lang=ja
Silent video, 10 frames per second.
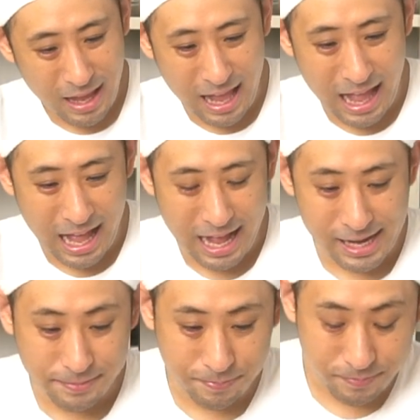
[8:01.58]
あ
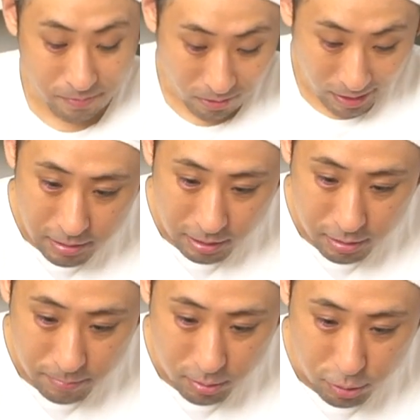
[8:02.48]

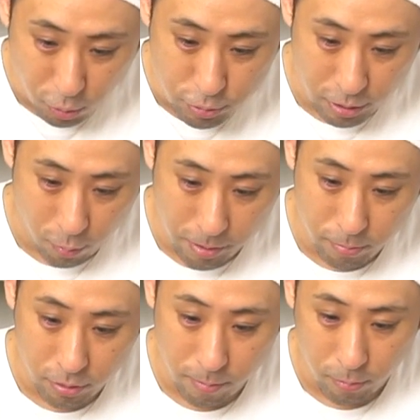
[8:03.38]
薬味と醤油で飲める
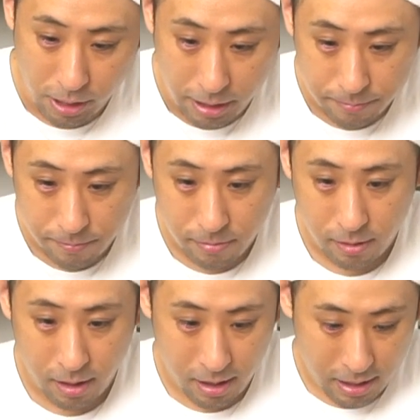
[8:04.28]
もんね
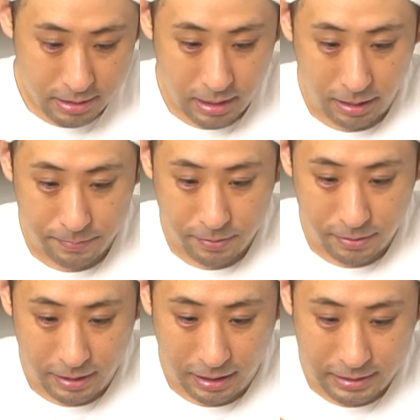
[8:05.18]
ねさ
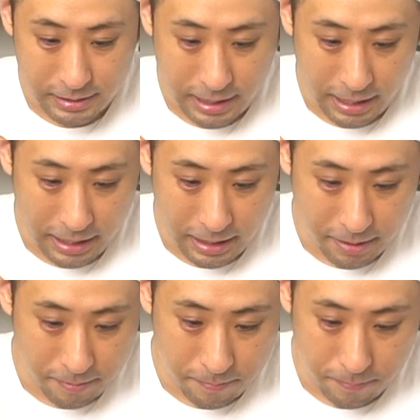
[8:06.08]
あこんな感じで
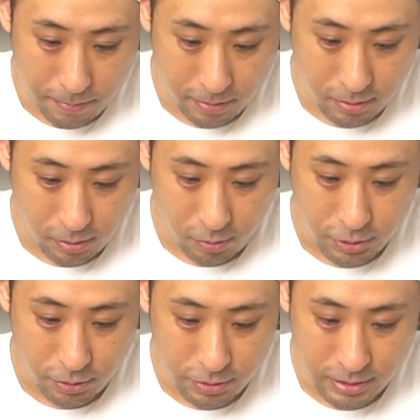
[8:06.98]
ちょっとお
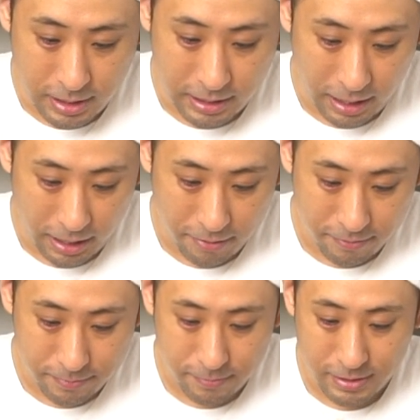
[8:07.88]
醤油つけて
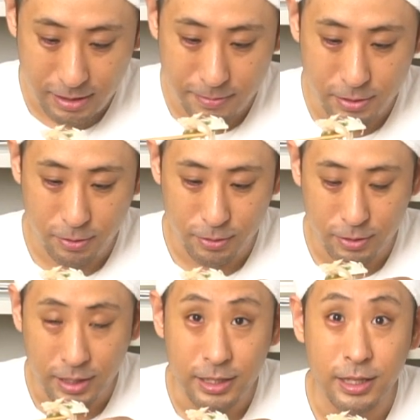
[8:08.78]
わさび醤
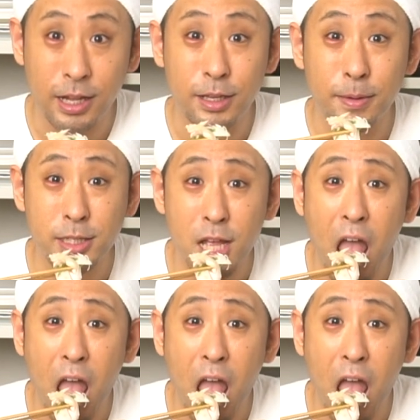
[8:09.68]
油をつけていただきま